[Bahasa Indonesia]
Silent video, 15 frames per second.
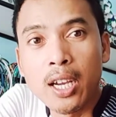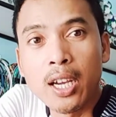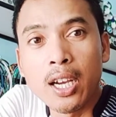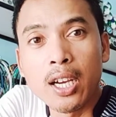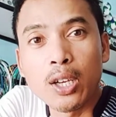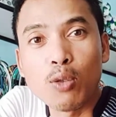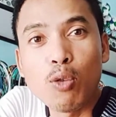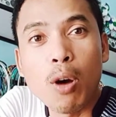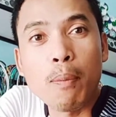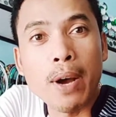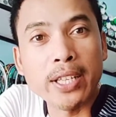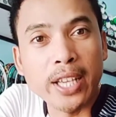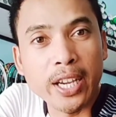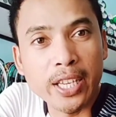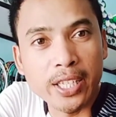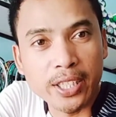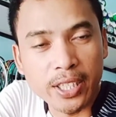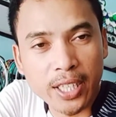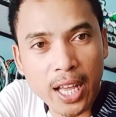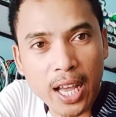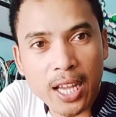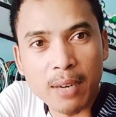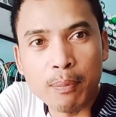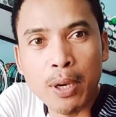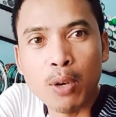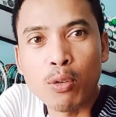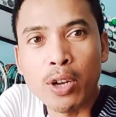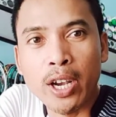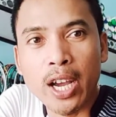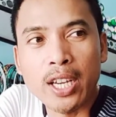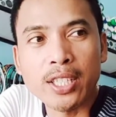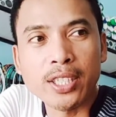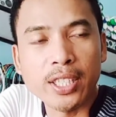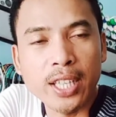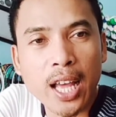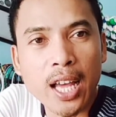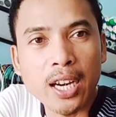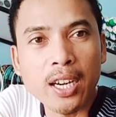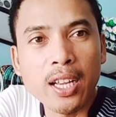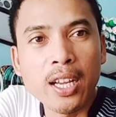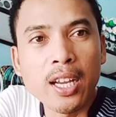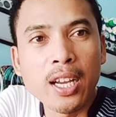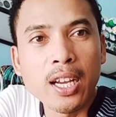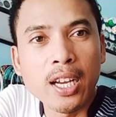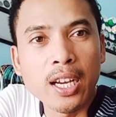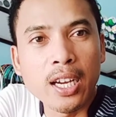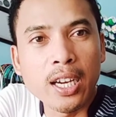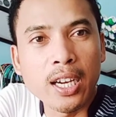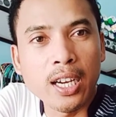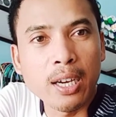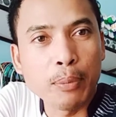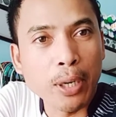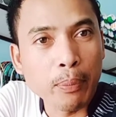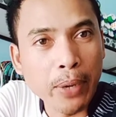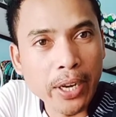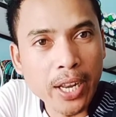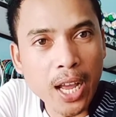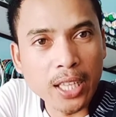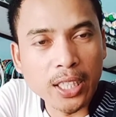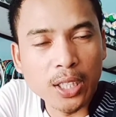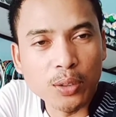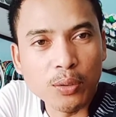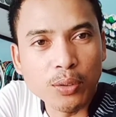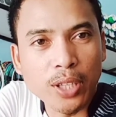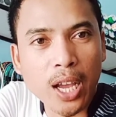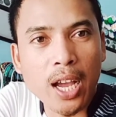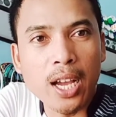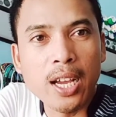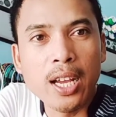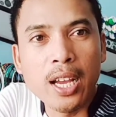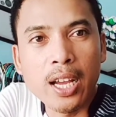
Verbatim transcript: E, gua pasangin senar menggunakan senar e, berbeda tentunya.